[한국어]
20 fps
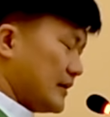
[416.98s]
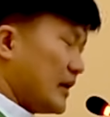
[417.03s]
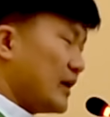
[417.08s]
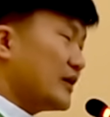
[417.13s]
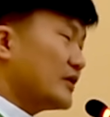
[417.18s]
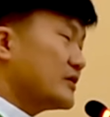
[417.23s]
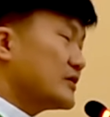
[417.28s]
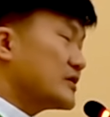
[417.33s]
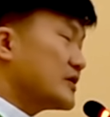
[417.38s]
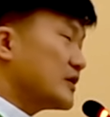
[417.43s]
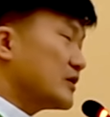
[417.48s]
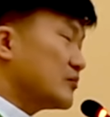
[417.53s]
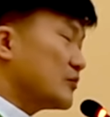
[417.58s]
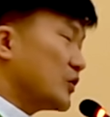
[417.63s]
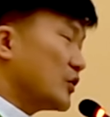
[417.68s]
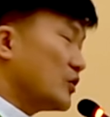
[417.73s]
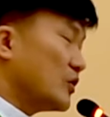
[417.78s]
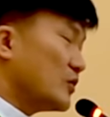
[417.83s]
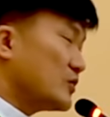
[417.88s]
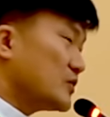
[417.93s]
해결책은
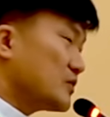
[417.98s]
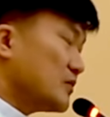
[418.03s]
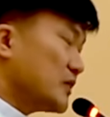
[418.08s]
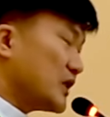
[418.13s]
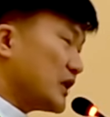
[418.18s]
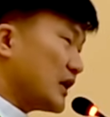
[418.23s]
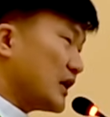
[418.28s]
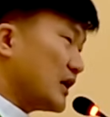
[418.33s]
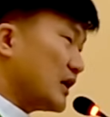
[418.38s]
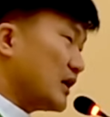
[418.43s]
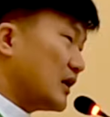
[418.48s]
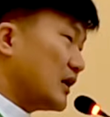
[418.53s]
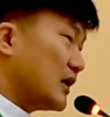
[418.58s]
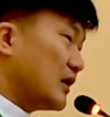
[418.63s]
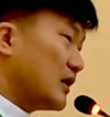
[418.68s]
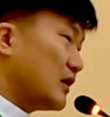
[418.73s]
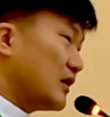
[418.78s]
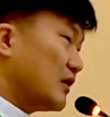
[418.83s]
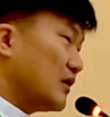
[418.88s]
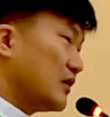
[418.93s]
별로 없습니다.
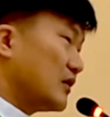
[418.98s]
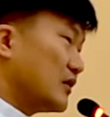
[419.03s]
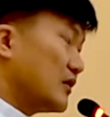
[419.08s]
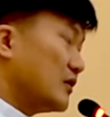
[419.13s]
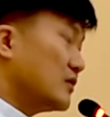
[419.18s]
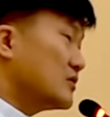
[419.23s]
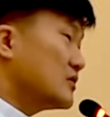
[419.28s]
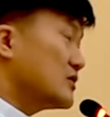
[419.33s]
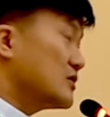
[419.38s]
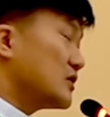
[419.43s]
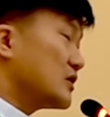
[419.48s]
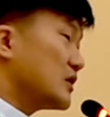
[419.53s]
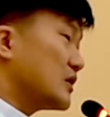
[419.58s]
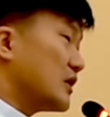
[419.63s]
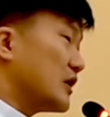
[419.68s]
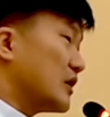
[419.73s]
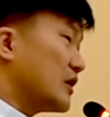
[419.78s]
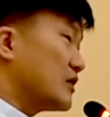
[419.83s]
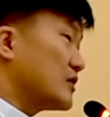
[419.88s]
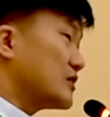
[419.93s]

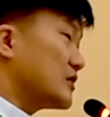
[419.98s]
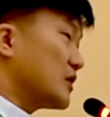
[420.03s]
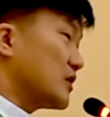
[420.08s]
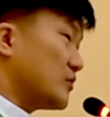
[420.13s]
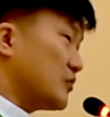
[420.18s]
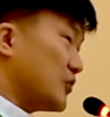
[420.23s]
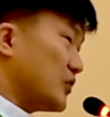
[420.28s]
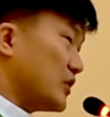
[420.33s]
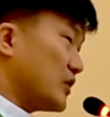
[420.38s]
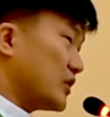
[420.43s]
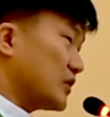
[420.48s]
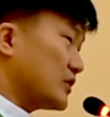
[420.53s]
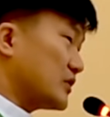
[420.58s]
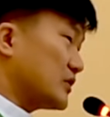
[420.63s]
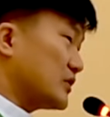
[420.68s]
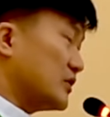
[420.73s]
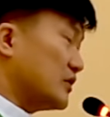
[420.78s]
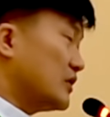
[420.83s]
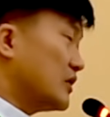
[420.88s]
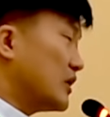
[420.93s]
영적인 해결책이 필요한
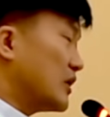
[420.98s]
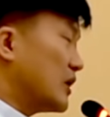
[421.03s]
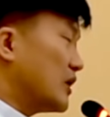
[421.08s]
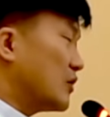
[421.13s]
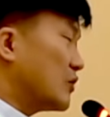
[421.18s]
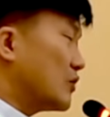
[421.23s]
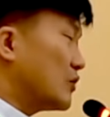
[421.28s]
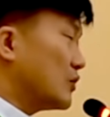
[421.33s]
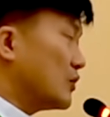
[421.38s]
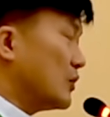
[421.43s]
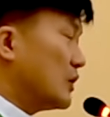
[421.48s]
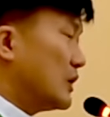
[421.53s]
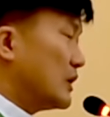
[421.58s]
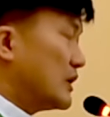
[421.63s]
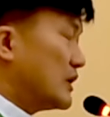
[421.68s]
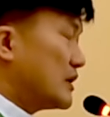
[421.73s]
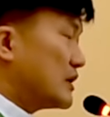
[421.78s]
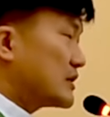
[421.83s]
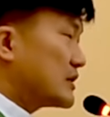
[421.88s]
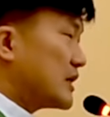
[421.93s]
거지. 어디 가갖고
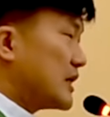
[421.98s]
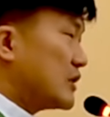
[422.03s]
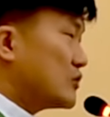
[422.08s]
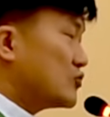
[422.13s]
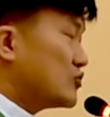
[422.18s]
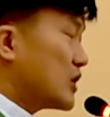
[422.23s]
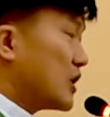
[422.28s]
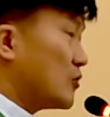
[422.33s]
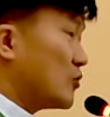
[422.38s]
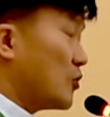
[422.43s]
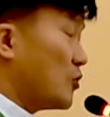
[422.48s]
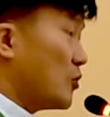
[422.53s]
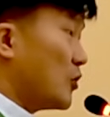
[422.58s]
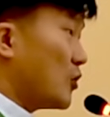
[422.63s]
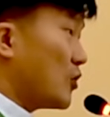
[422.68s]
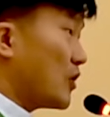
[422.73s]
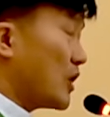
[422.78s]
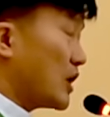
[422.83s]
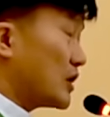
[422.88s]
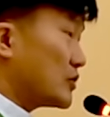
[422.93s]
사주 잘못
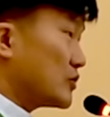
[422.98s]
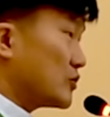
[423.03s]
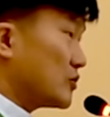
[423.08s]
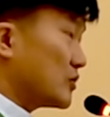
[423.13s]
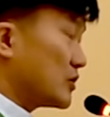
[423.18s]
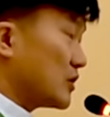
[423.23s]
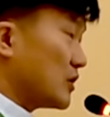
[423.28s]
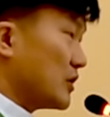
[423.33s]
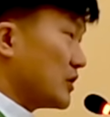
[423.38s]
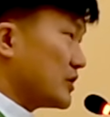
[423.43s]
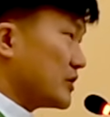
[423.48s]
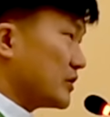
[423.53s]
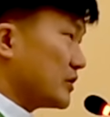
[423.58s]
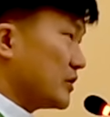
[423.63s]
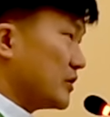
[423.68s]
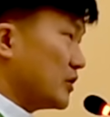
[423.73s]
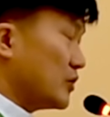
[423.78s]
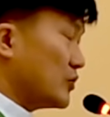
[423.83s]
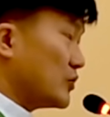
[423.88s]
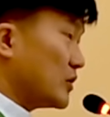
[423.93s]
보고 와가지고는 거기서
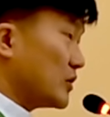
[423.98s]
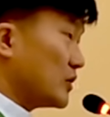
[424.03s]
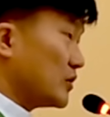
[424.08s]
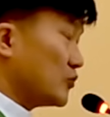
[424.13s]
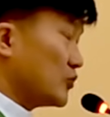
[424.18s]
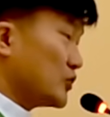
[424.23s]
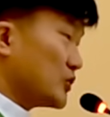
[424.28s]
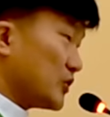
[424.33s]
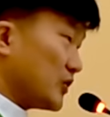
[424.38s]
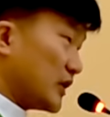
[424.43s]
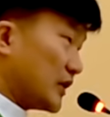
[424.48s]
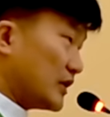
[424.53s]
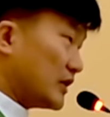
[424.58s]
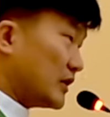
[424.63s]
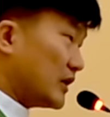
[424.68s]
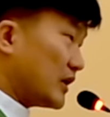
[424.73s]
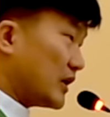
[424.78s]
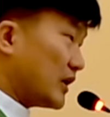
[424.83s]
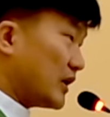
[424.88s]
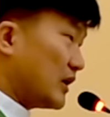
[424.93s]
더러운 영을
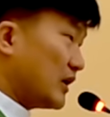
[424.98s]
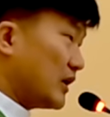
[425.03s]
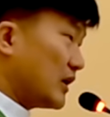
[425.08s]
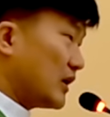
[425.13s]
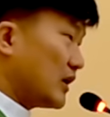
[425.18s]
붙여왔는데